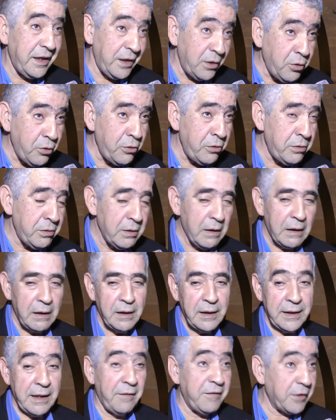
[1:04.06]
élus
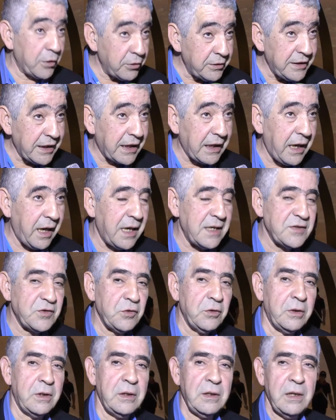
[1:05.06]
et avec une
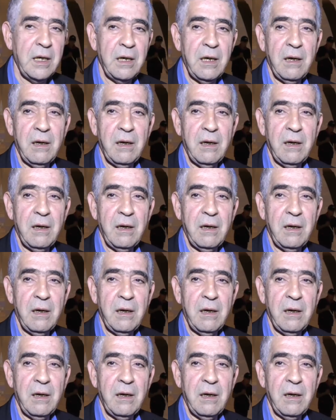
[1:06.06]
déclaration,